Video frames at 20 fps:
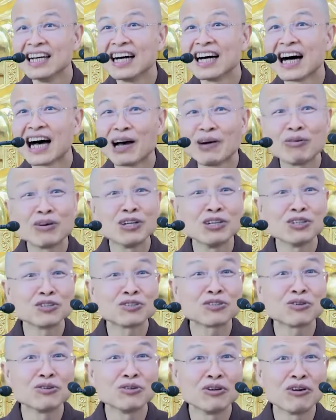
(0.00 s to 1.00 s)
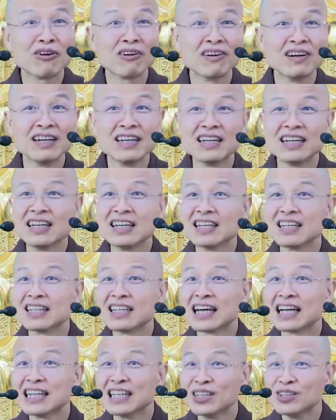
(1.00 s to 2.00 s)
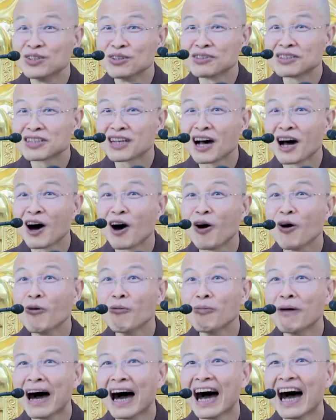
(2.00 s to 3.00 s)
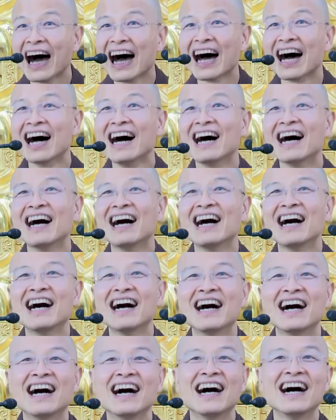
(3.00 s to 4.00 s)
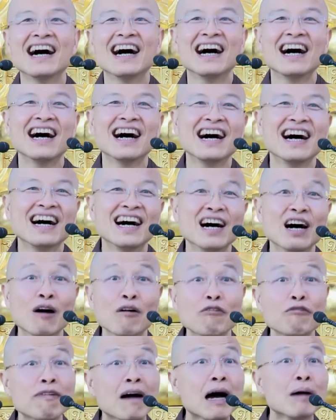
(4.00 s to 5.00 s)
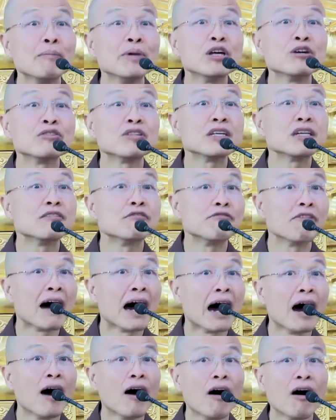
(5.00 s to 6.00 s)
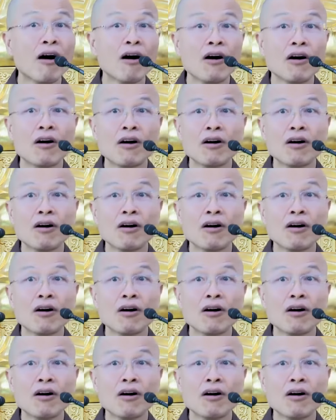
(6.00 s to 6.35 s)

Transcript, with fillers: 还会有受用，那你就抄吧。好，法没有定法哦。